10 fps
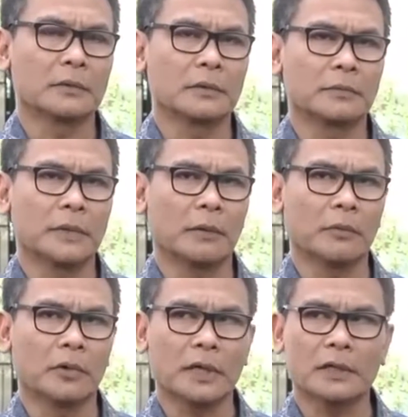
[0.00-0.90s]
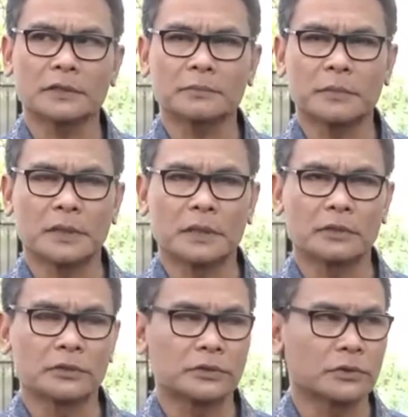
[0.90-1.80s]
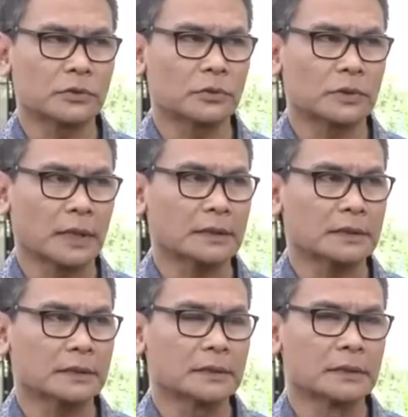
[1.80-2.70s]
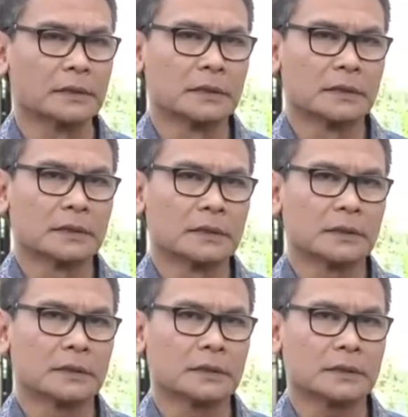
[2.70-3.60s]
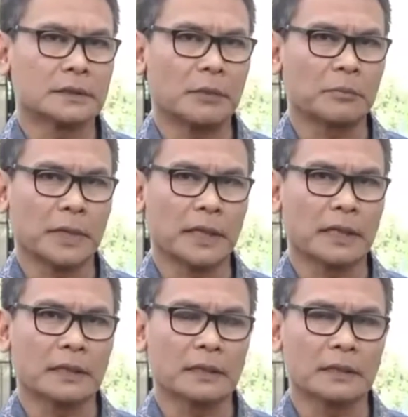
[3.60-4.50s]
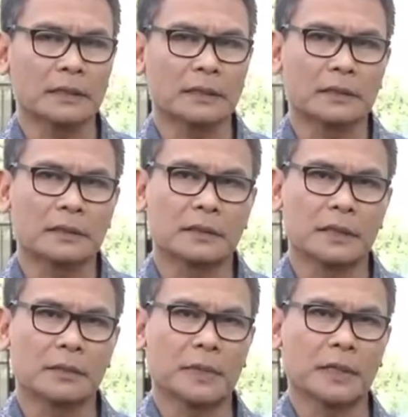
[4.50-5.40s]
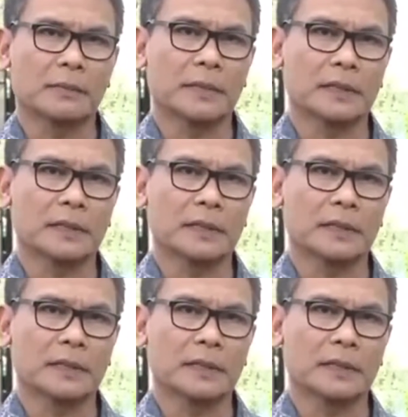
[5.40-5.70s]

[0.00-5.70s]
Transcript: pihak Polri harus mengusut tuntas eh, sampai apa namanya